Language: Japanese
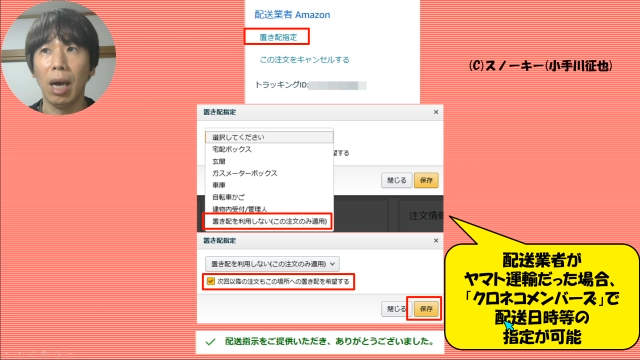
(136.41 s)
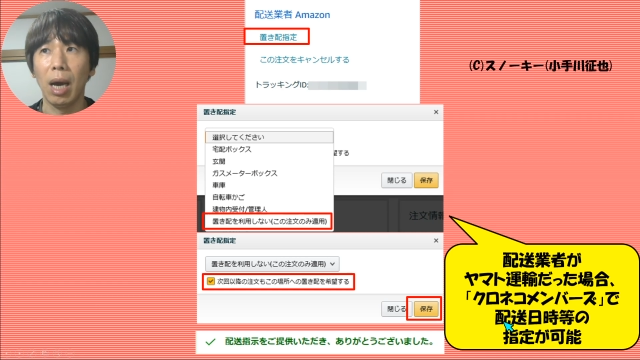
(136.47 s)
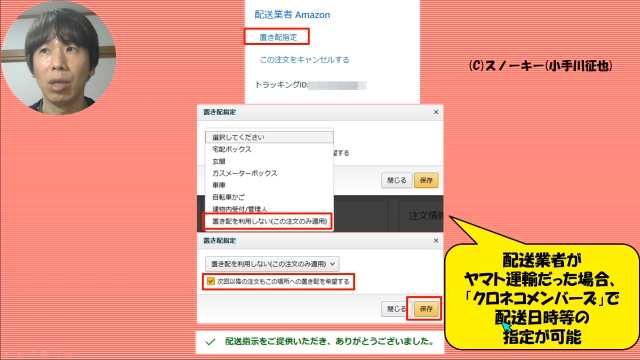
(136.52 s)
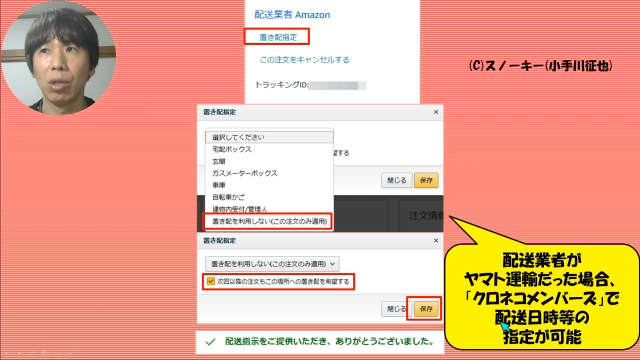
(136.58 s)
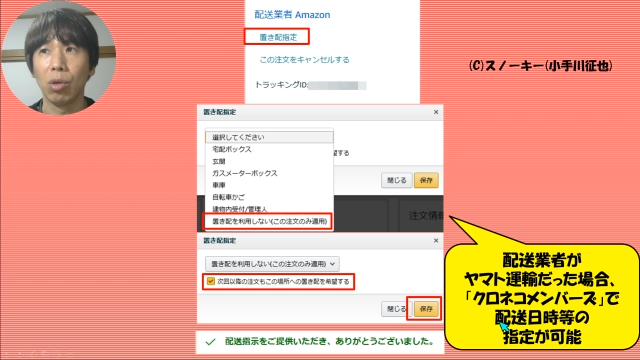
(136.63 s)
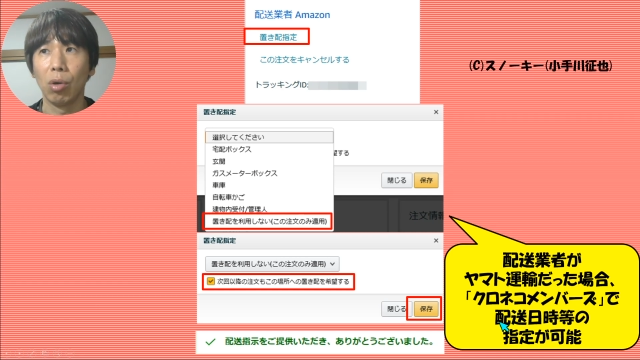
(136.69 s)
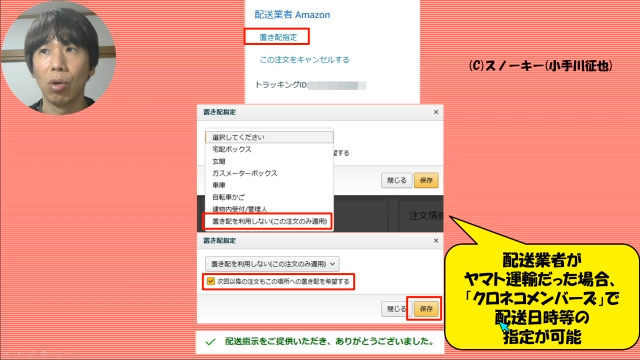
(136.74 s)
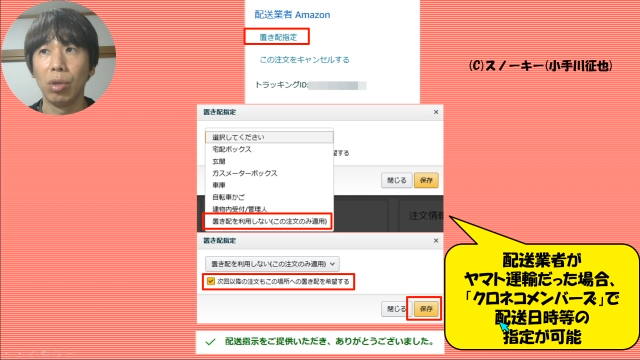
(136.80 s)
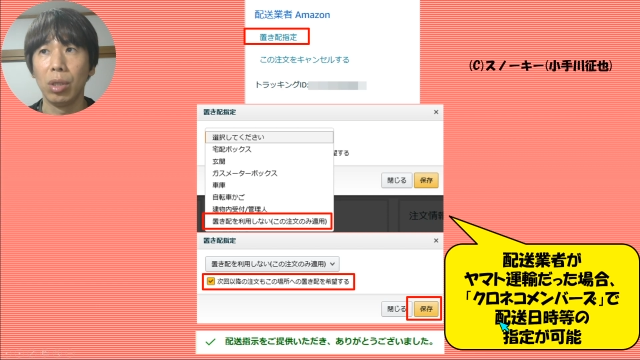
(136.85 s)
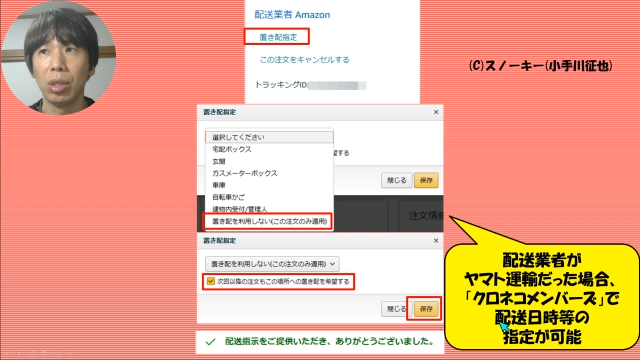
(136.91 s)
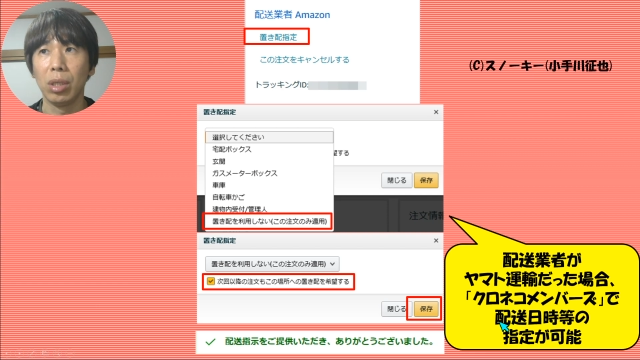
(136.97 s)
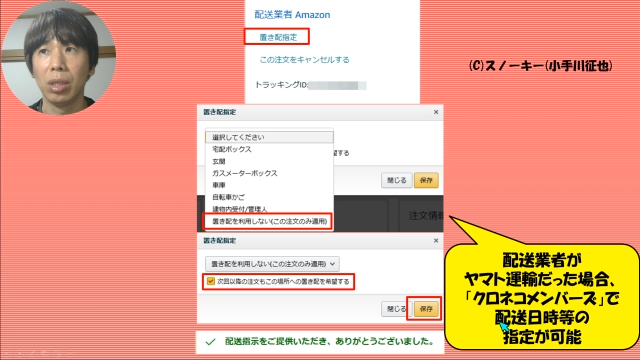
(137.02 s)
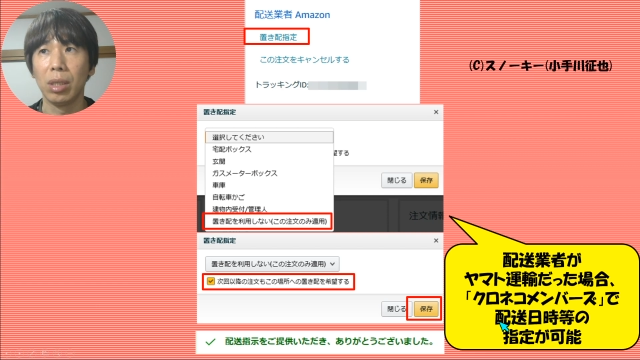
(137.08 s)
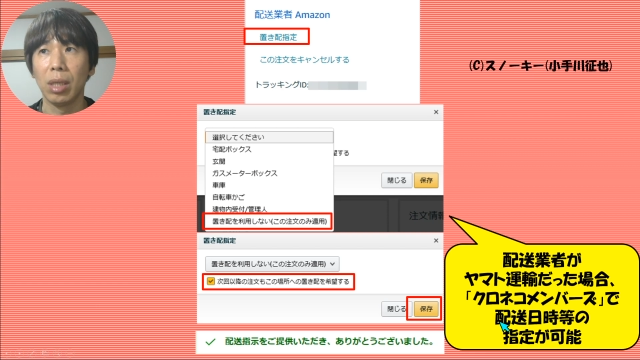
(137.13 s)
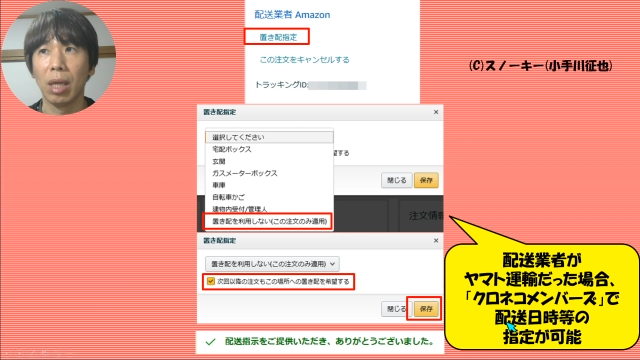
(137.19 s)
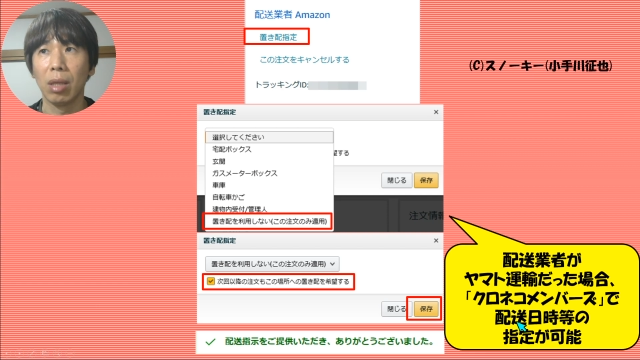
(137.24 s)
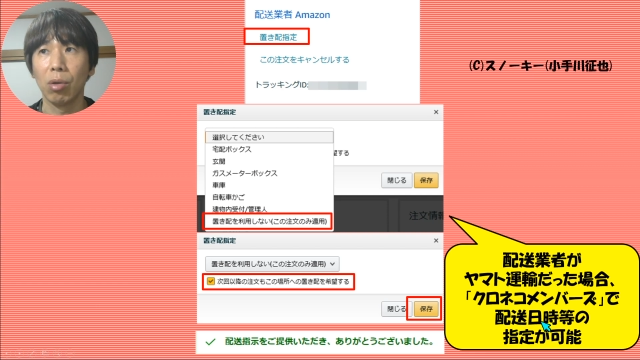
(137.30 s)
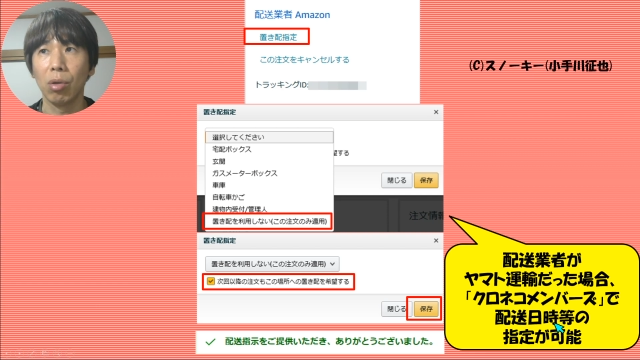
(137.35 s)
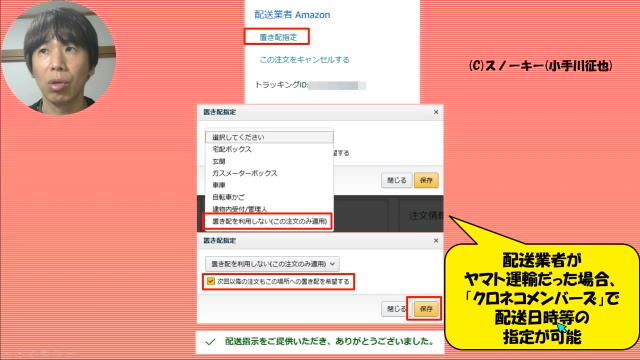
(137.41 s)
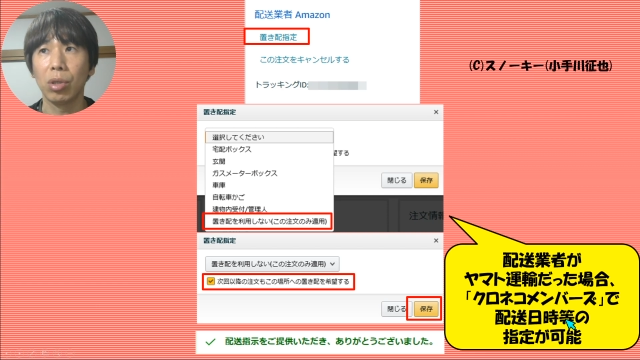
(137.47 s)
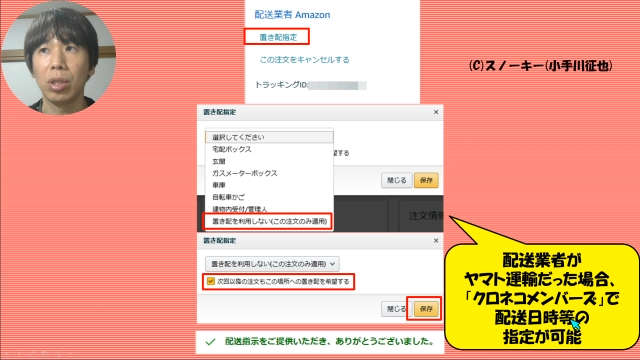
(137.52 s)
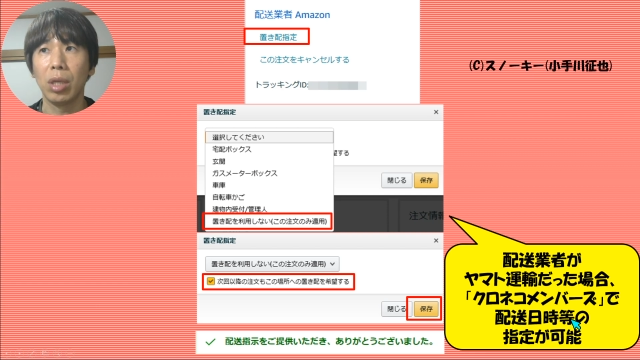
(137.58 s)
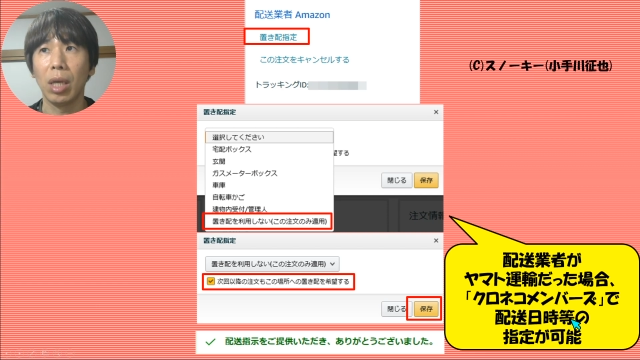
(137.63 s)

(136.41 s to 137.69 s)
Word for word: 配送日時などの指